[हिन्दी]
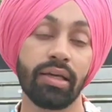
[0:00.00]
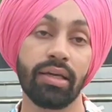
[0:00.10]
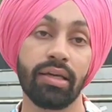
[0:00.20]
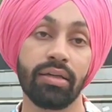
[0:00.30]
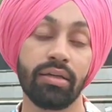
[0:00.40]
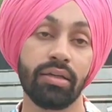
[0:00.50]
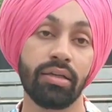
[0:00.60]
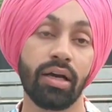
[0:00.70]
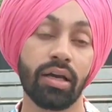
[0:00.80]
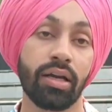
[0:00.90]
आता है
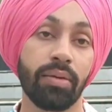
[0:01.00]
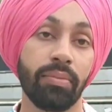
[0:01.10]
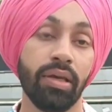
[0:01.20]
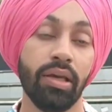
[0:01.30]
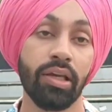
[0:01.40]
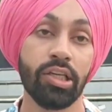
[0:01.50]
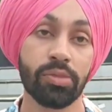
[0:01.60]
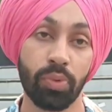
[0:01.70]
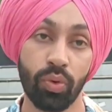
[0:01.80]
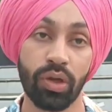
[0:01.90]
अगर हम
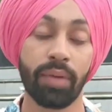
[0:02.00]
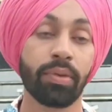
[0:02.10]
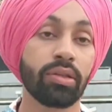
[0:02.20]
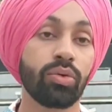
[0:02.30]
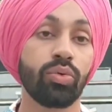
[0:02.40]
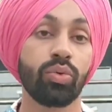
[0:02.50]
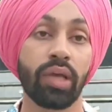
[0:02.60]
इस प्रोग्राम के थ्रू